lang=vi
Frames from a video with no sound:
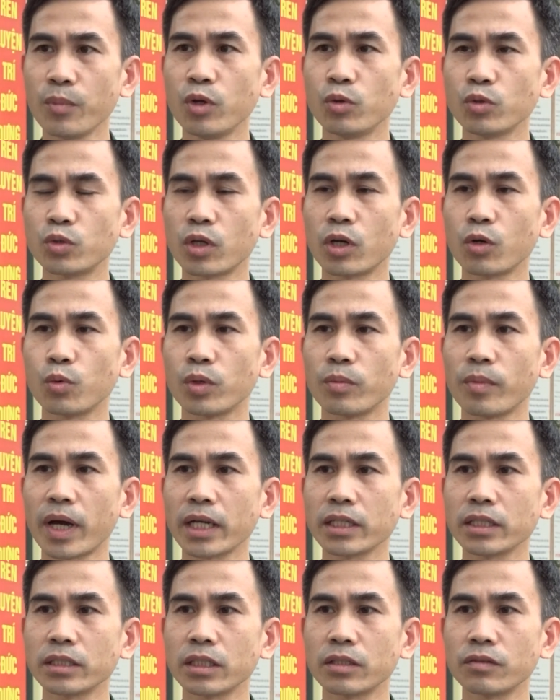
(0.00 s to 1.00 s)
mưu cho Ủy
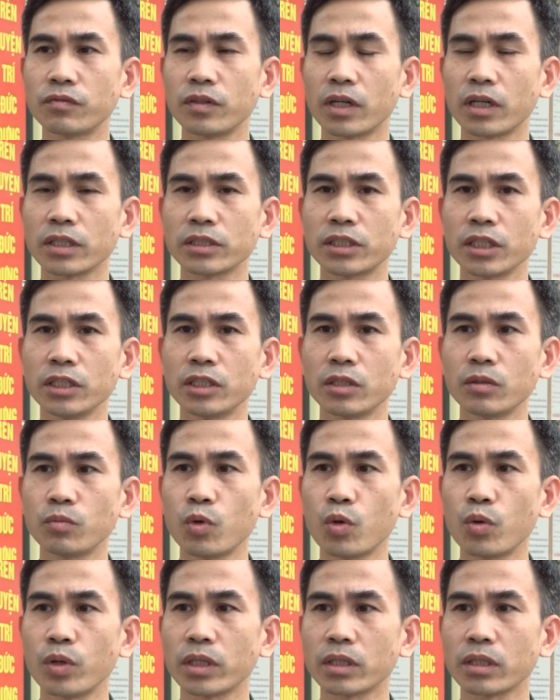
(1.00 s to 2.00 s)
ban nhân dân phường xây dựng
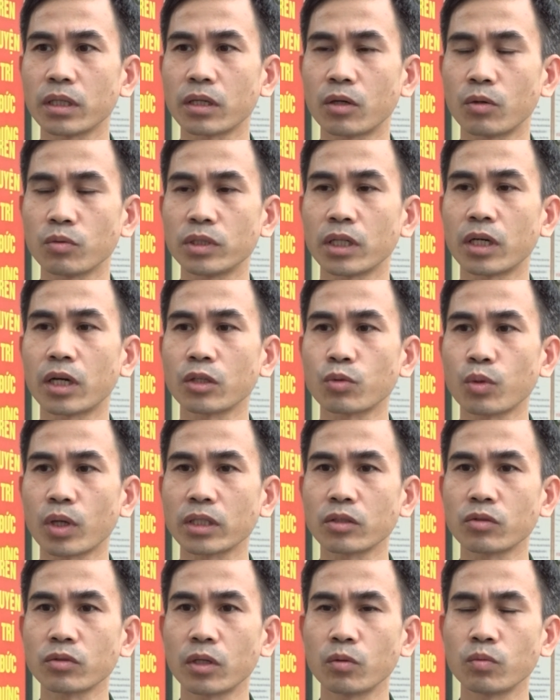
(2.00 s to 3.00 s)
mô hình cổng trường an
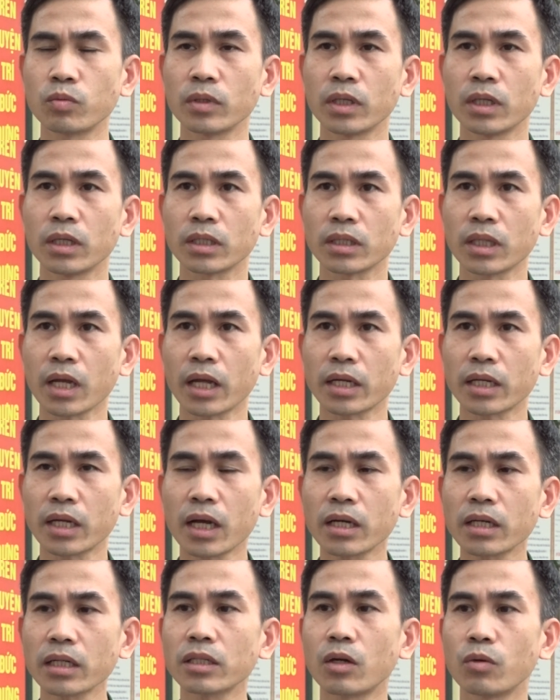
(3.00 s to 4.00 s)
toàn giao thông tại
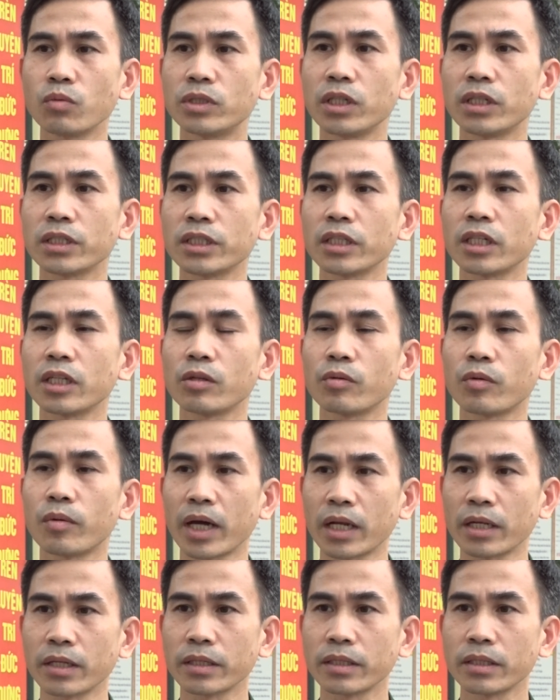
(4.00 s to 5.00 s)
các cái cổng trường trên địa
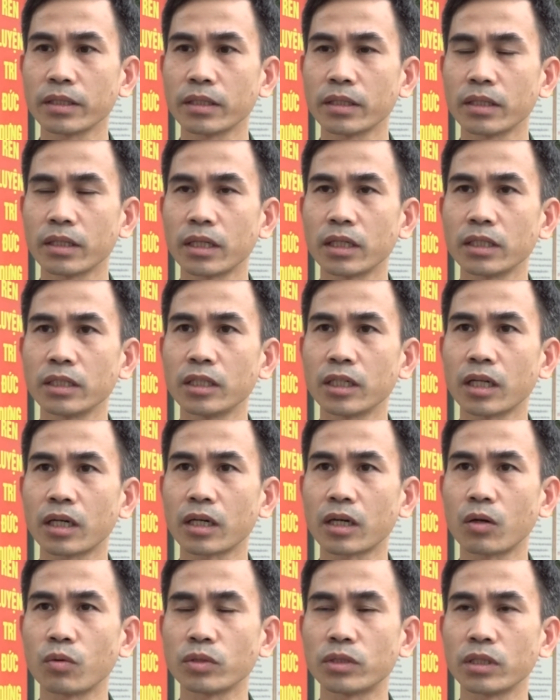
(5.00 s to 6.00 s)
bàn. như
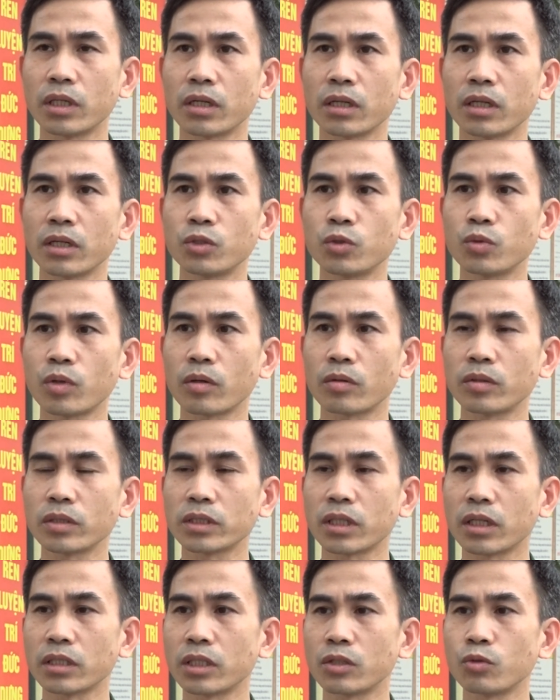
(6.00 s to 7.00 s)
là cổng trường trung học cơ
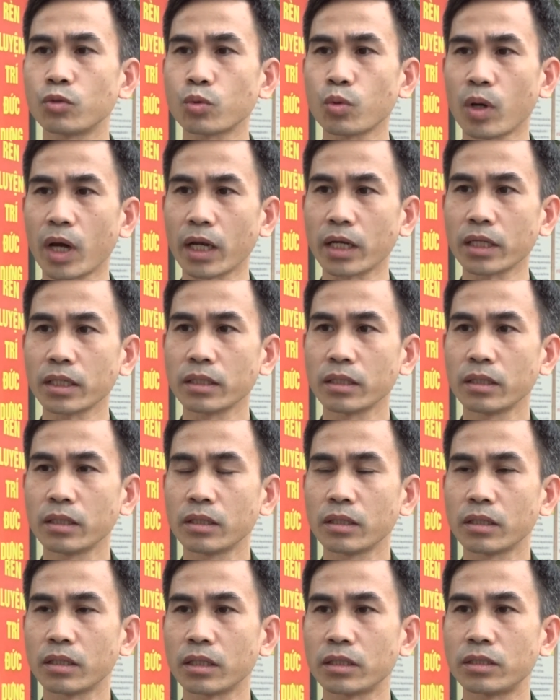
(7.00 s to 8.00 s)
sở Trần Quốc Toàn,
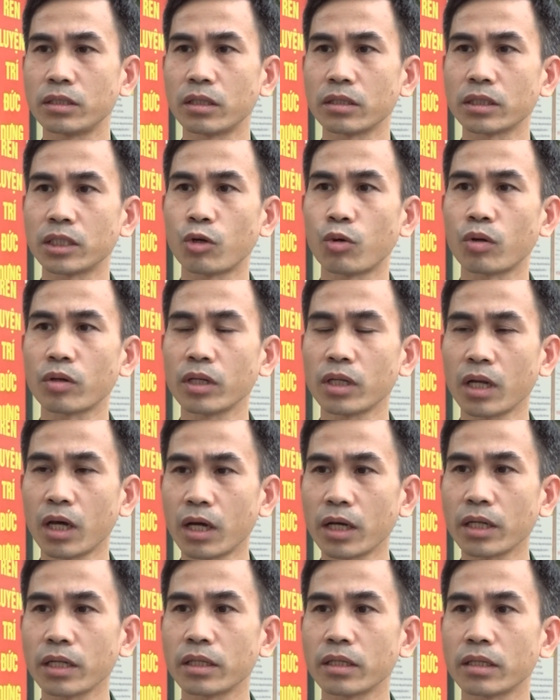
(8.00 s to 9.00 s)
trường tiểu học Lê
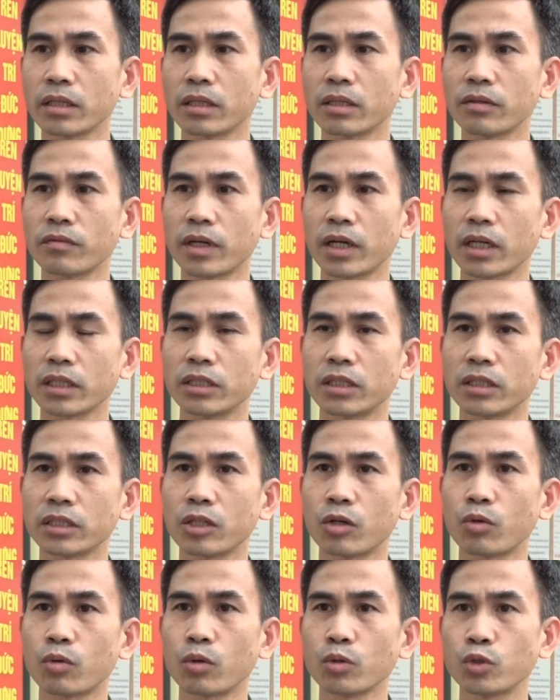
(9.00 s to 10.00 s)
Lợi và trường
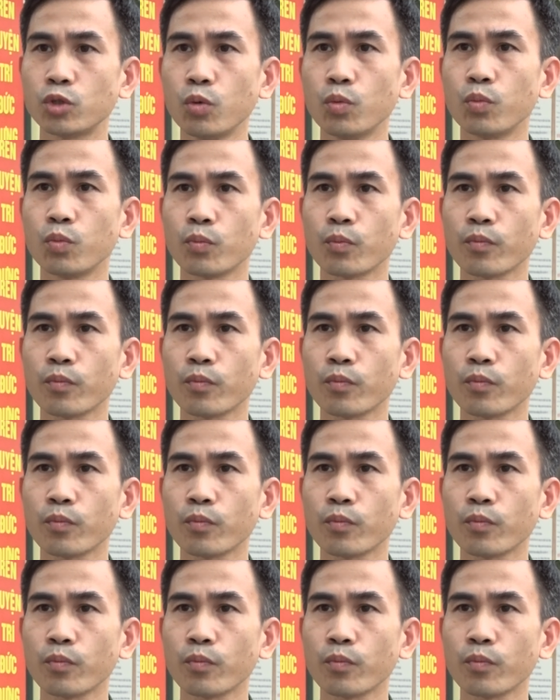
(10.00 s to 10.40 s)
tiểu công trung